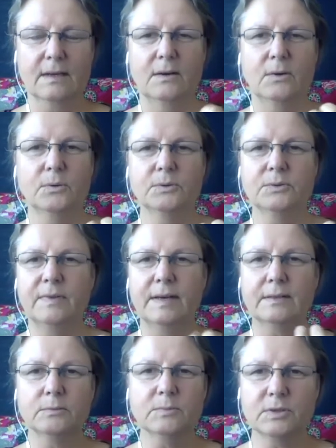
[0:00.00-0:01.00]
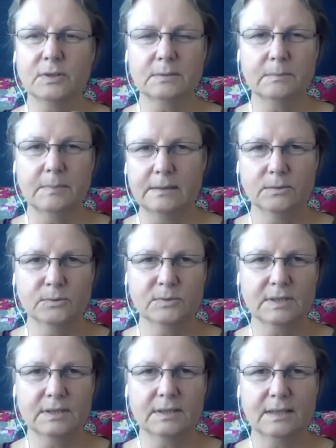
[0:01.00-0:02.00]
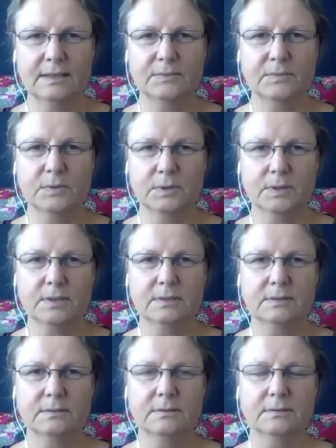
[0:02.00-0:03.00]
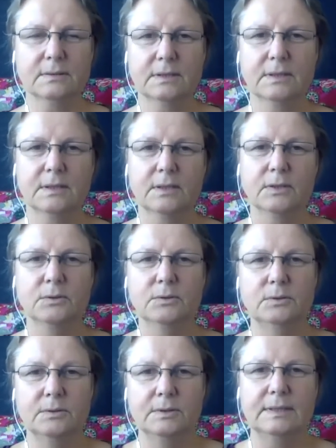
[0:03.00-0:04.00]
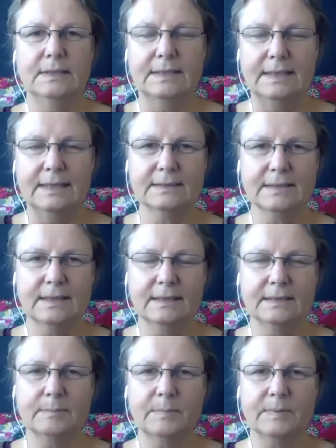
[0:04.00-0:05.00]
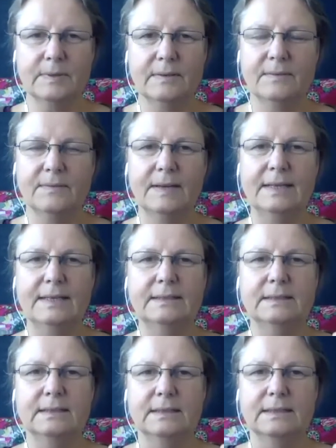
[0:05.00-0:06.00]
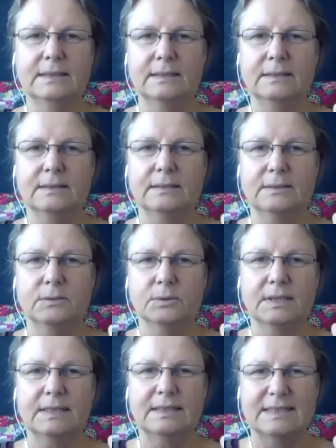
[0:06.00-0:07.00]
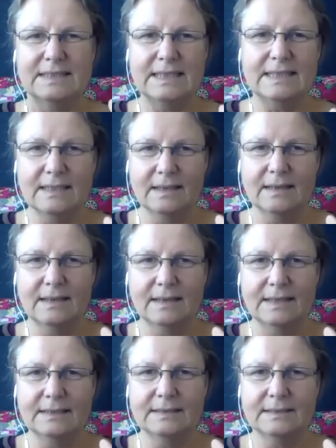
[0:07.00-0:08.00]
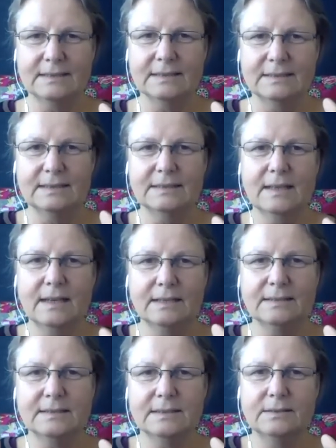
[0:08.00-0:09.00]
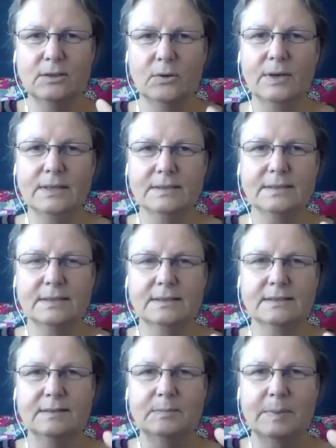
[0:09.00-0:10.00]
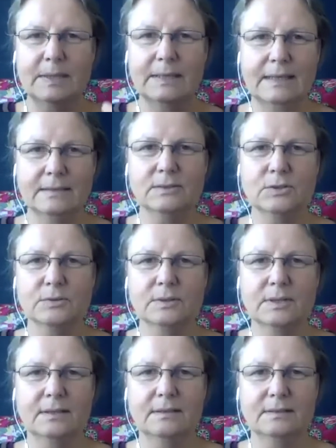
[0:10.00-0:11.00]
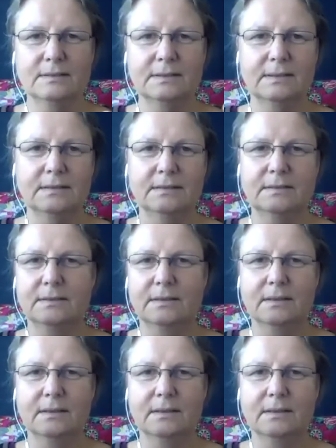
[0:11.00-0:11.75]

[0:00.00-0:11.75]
Und warum sollte man Unsicherheit fürchten? Deshalb, weil durch Sicherheit, Sicherheit sind Häuser, sind Begrenzungen, sind